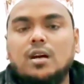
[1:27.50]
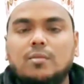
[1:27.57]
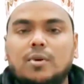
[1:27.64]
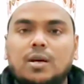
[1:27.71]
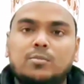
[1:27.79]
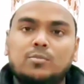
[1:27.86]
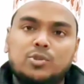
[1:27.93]

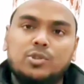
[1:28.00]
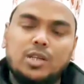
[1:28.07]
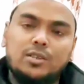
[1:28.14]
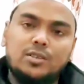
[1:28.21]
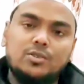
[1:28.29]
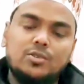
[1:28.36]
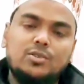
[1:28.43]
আমার
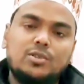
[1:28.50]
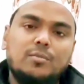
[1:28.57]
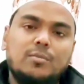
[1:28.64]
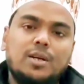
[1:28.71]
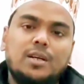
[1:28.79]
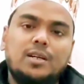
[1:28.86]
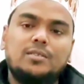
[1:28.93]

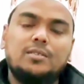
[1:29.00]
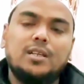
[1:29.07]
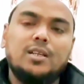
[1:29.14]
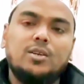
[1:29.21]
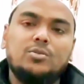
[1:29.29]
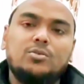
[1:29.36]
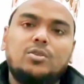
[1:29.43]
মুজাদুজ্জামান
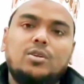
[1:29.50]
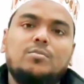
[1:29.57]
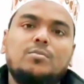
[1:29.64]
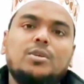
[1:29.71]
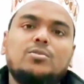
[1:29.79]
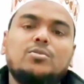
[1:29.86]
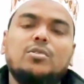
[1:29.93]
দাদা হজুর
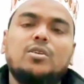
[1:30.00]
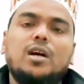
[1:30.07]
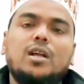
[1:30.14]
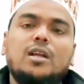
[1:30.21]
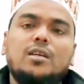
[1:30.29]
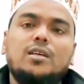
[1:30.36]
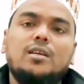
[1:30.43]
রহমতুল্লাহ
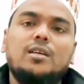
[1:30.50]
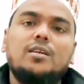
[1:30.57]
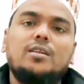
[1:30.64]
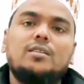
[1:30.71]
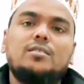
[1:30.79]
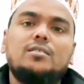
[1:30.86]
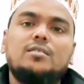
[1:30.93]

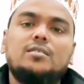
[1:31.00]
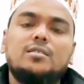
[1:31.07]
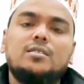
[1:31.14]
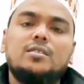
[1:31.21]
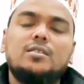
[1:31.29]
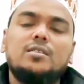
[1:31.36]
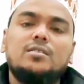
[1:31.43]
আলাইহের
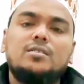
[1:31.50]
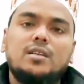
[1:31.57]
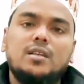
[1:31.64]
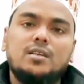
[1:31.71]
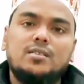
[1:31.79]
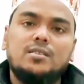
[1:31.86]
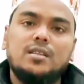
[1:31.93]

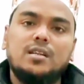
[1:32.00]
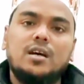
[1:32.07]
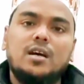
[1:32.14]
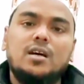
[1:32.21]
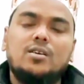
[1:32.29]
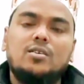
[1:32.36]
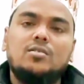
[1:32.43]

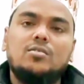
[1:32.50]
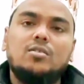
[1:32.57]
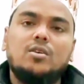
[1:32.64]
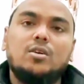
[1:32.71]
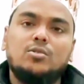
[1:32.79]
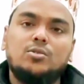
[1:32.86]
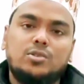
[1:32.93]
সিলসিলার
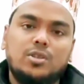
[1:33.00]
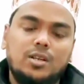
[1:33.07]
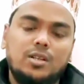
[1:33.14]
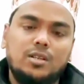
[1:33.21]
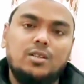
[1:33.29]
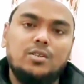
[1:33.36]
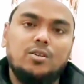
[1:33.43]

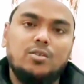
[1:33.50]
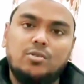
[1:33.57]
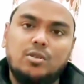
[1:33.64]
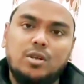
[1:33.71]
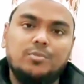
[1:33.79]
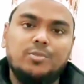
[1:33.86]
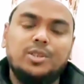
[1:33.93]
অনুসারী
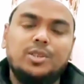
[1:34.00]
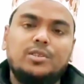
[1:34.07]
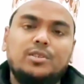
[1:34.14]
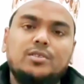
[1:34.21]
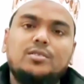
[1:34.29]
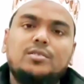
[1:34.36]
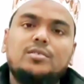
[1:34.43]
অনুগামী
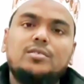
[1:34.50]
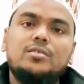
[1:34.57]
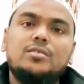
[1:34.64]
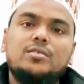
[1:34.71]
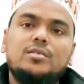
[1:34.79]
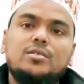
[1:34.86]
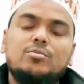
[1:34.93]

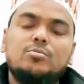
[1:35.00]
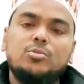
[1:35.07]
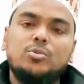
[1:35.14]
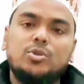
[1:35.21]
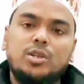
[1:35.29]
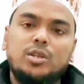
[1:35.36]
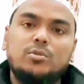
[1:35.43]

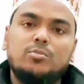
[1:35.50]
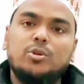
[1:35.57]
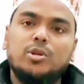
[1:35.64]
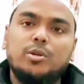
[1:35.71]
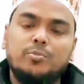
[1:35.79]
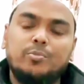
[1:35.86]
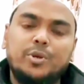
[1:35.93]
মুরির
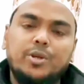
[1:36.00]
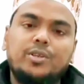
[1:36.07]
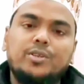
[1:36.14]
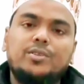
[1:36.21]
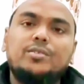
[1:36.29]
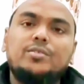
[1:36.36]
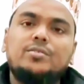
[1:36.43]
মুহেব্বিন